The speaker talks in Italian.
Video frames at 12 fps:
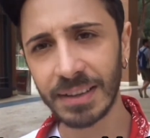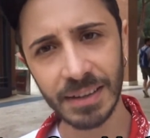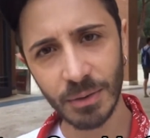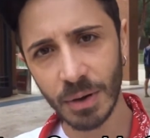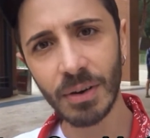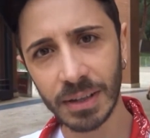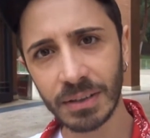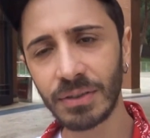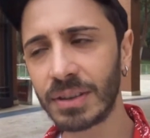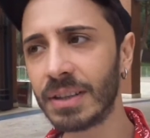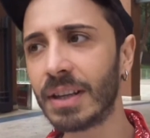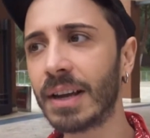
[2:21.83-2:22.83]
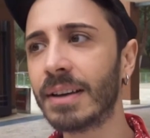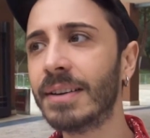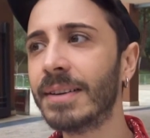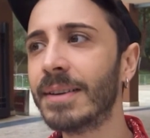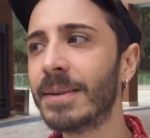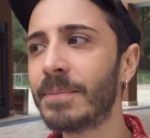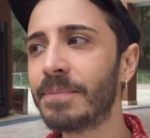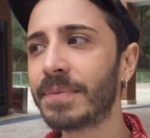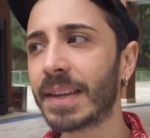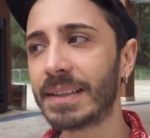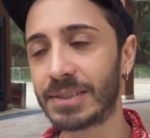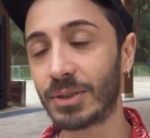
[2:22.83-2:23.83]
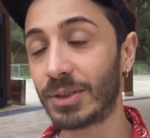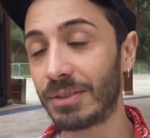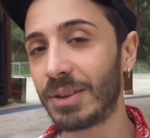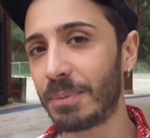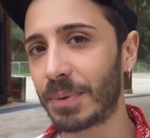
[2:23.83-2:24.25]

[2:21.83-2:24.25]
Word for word: di quello che devi dire, è stato davvero